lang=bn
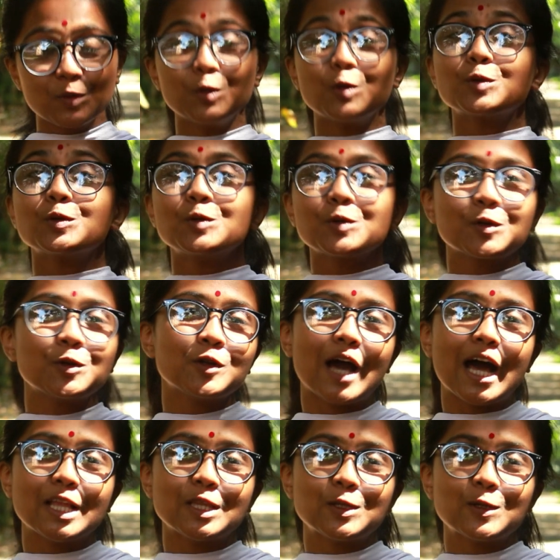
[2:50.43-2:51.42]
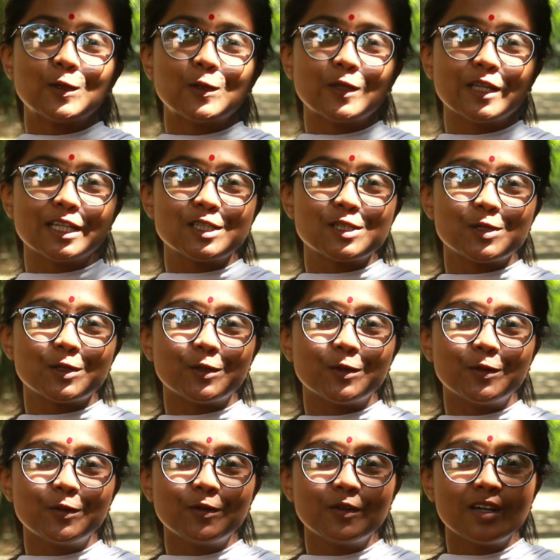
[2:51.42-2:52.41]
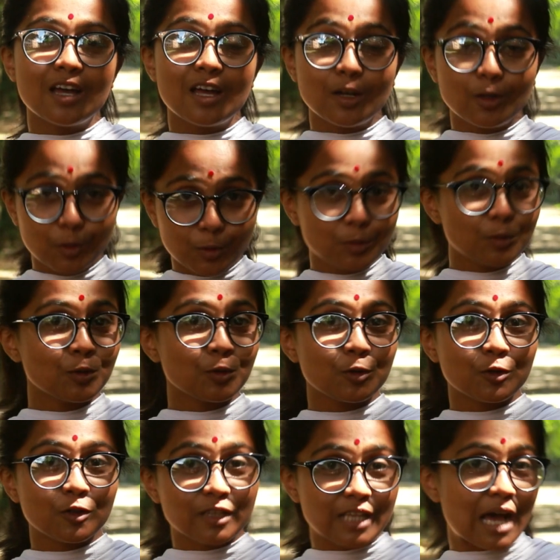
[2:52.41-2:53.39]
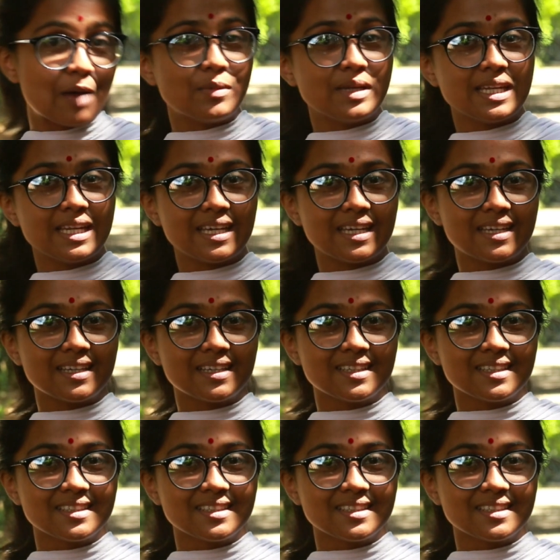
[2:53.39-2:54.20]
নতুন কোনো আন্দোলনের জন্য নতুন কোনো দাবি নিয়ে